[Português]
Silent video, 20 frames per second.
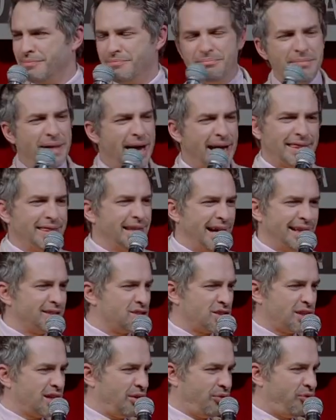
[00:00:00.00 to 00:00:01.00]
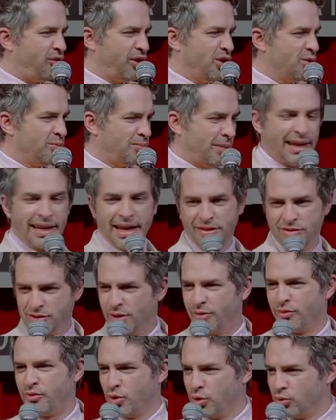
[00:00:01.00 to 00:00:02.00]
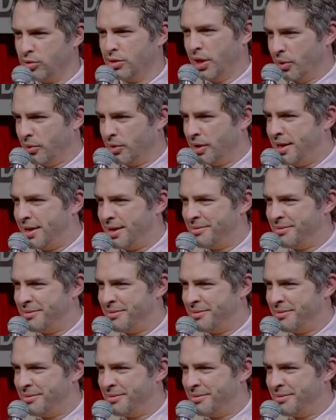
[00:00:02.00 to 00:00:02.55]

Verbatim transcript: Manada de gafanhoto. Manada de gafanhoto não, né?